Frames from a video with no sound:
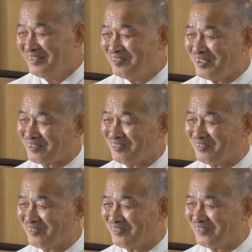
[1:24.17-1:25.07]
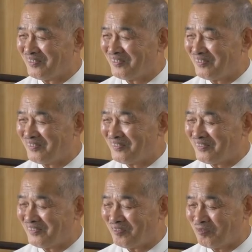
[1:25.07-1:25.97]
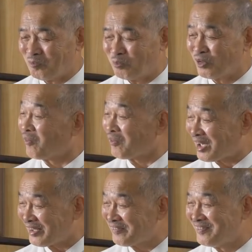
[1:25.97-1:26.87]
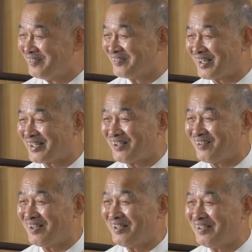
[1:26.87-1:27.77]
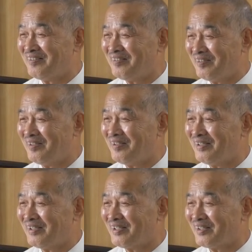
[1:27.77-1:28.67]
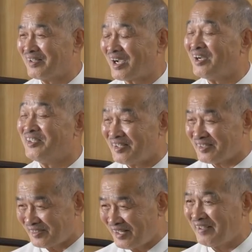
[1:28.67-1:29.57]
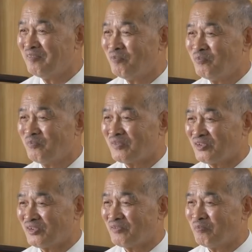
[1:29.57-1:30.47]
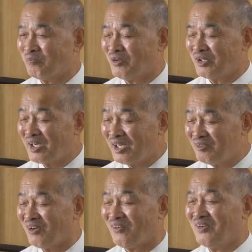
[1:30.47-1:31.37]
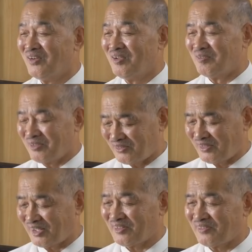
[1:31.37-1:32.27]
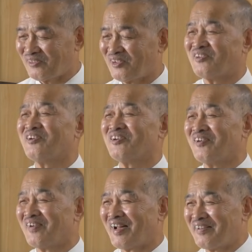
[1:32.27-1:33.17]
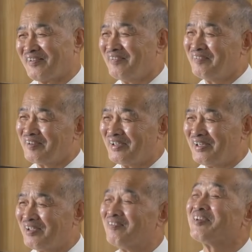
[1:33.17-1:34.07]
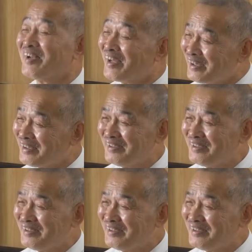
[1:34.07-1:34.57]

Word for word: あの武道家というなんか感じですねもういかにもガッと強そうだというのがありますね。